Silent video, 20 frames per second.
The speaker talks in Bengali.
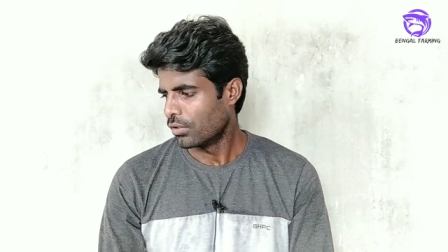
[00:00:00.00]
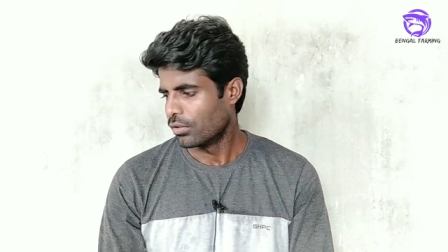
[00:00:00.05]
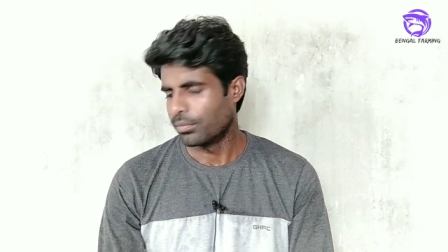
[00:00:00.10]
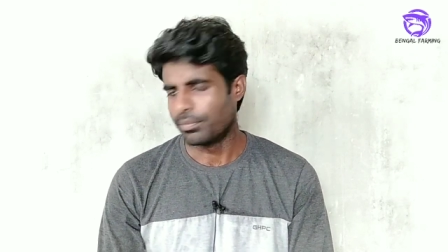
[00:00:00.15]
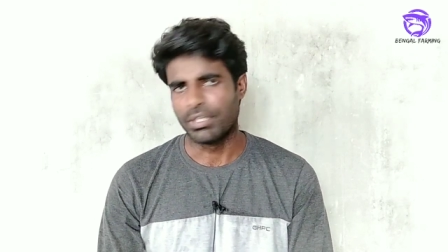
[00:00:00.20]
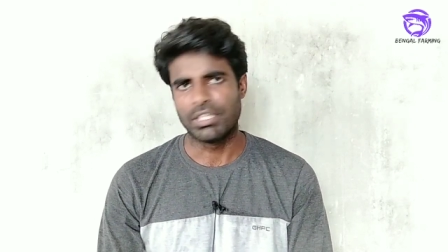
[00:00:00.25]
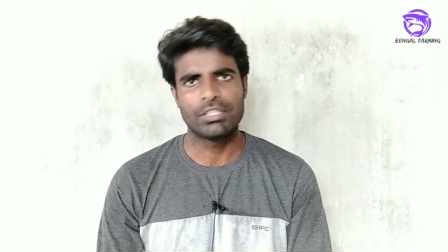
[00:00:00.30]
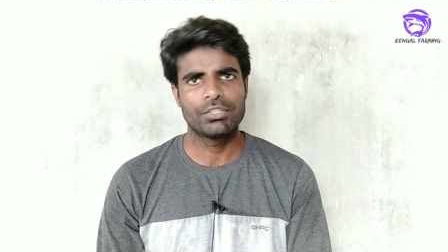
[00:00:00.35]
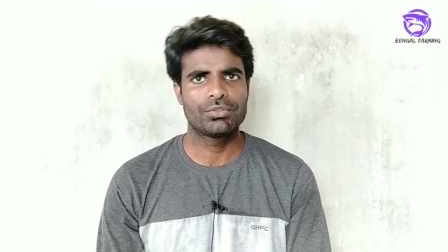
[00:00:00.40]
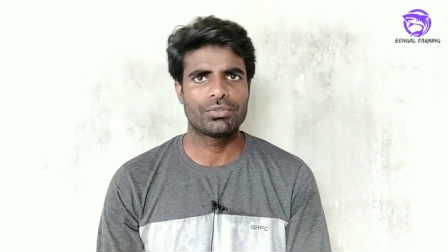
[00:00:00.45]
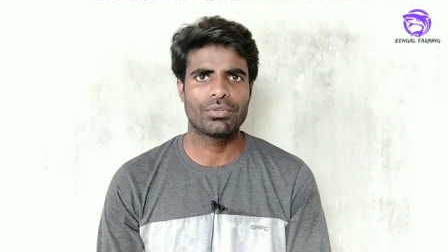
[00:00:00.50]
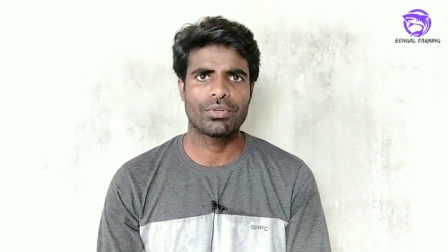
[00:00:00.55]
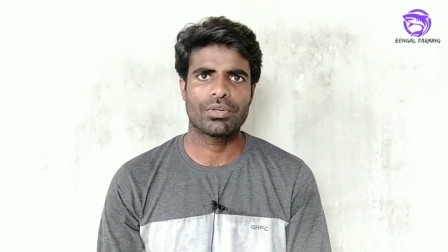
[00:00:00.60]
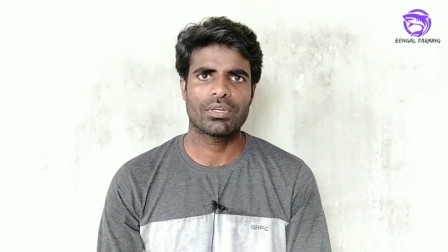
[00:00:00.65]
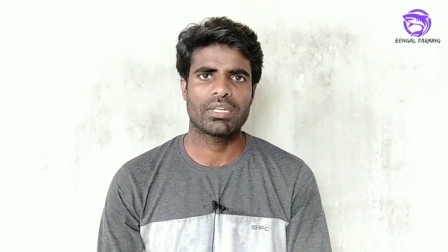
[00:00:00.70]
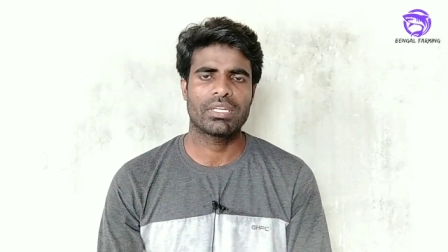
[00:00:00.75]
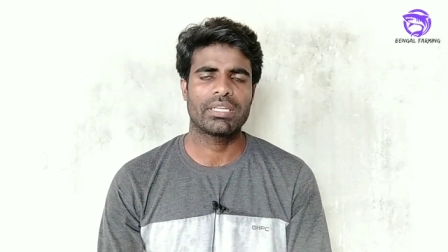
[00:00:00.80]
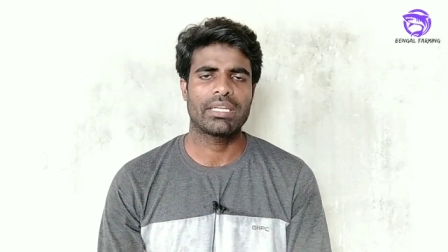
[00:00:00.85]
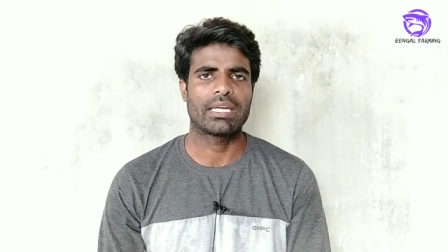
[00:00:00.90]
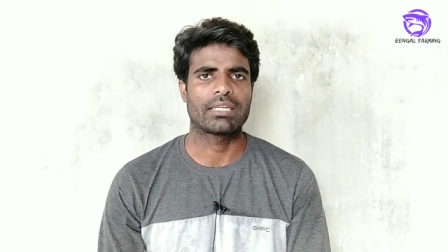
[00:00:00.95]
তো ভিডিও শুরু
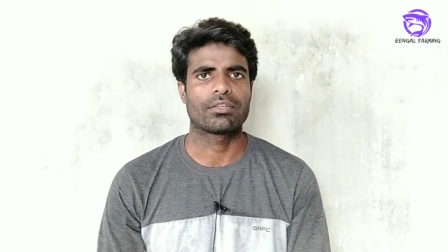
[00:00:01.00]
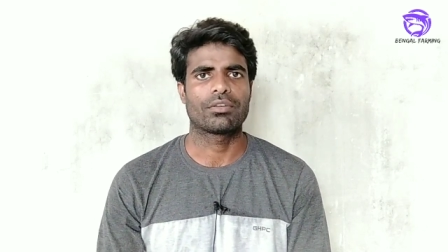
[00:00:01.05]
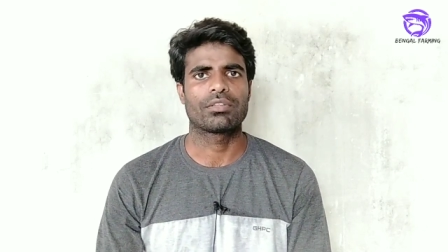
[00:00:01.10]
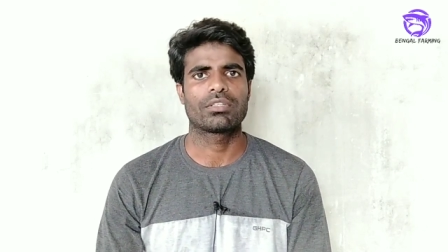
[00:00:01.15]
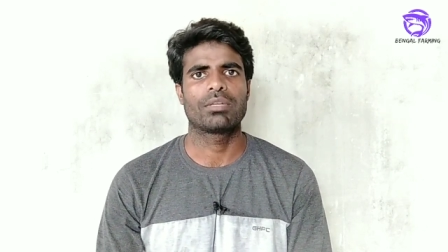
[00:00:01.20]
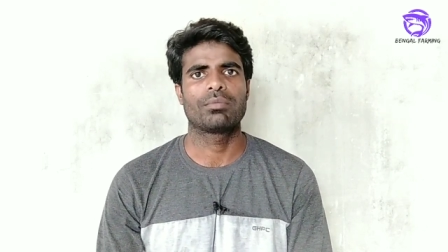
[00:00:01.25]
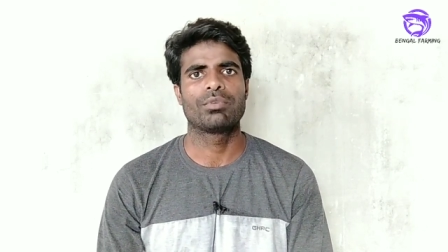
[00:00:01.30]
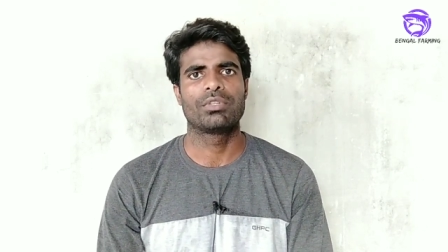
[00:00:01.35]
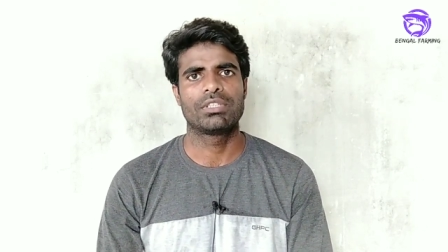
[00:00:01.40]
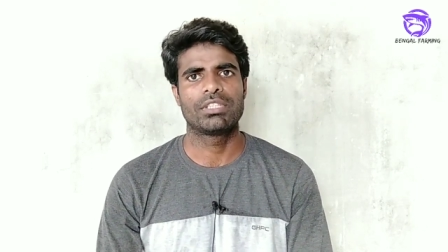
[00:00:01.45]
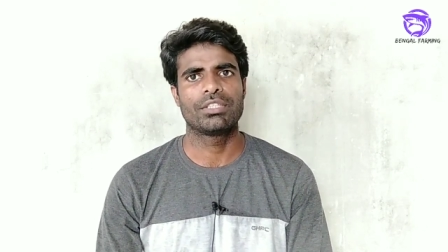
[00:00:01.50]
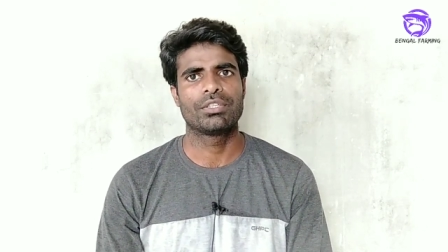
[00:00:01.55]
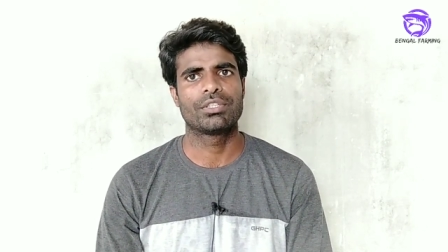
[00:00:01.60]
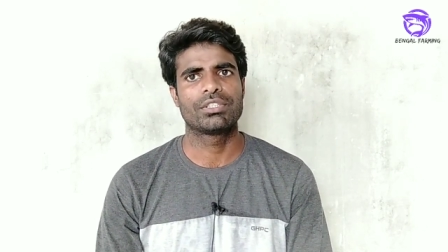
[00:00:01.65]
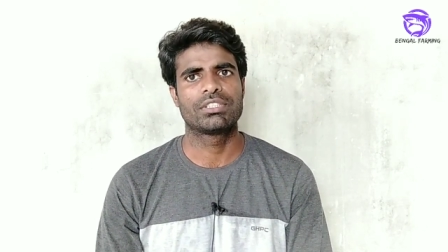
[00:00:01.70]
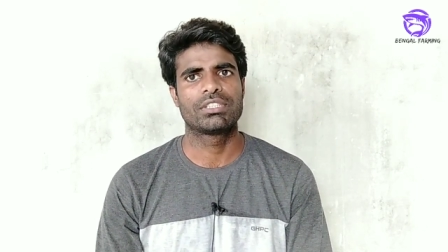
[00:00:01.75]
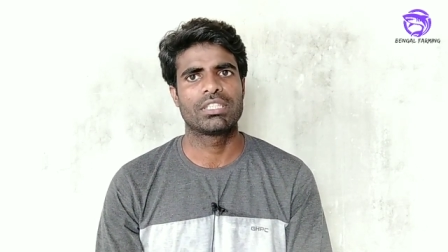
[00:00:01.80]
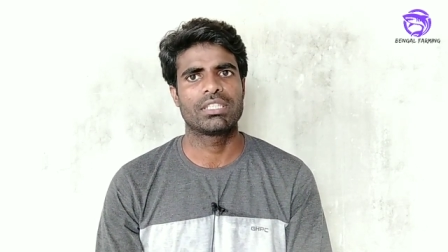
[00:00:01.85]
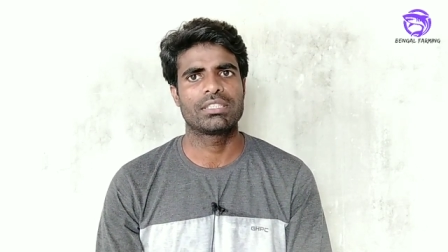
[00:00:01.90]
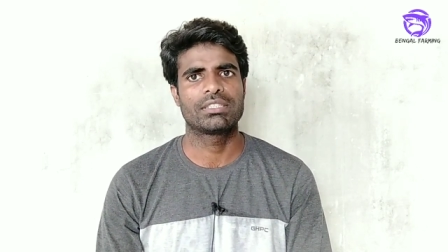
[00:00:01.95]
করার আগে একটা কথা বলতেই
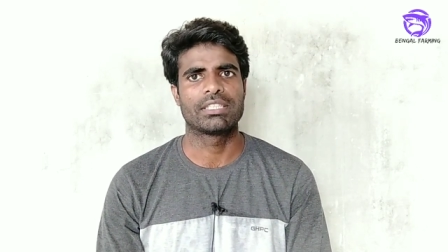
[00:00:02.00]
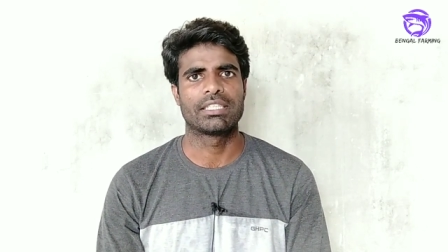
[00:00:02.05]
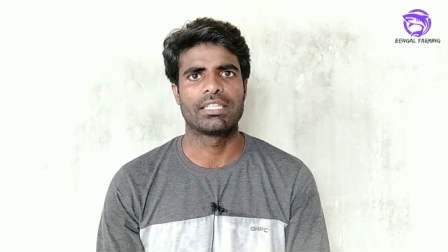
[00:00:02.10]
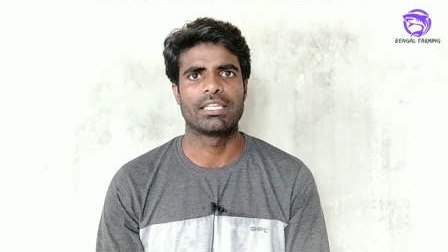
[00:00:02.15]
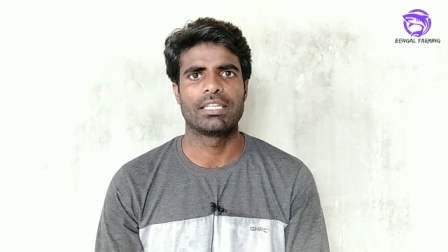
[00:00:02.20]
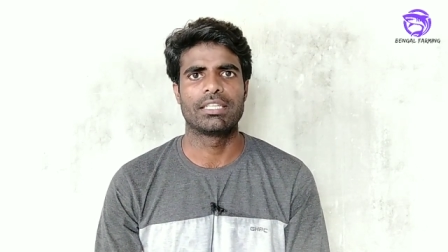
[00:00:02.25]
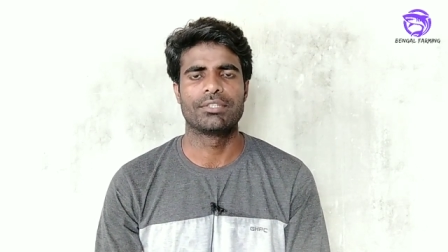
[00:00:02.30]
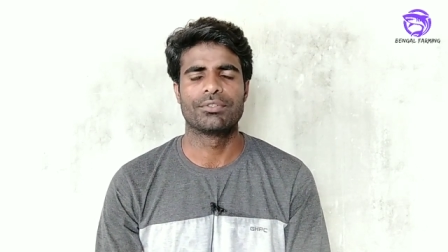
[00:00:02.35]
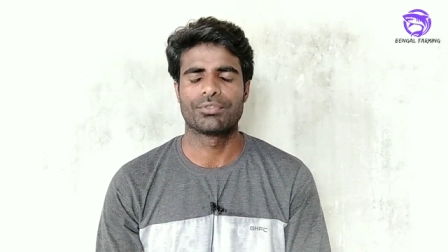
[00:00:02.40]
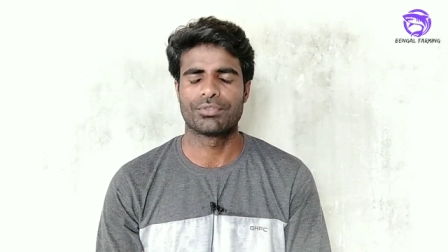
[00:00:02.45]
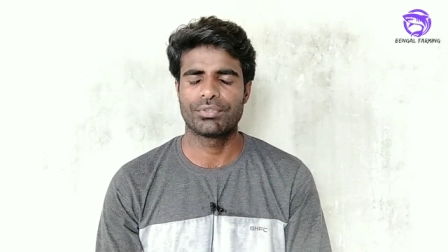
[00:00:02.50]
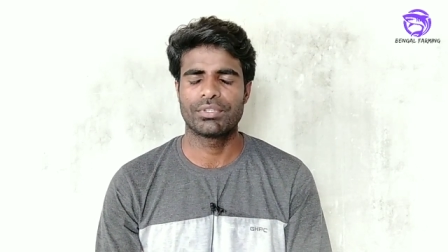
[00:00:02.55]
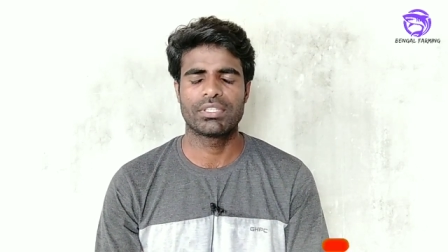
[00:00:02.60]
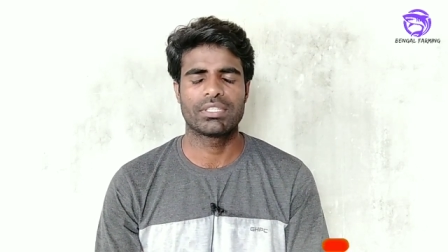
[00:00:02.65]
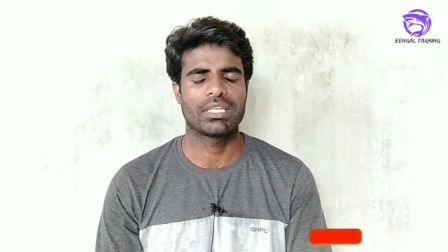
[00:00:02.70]
হচ্ছে চ্যানেলে নতুন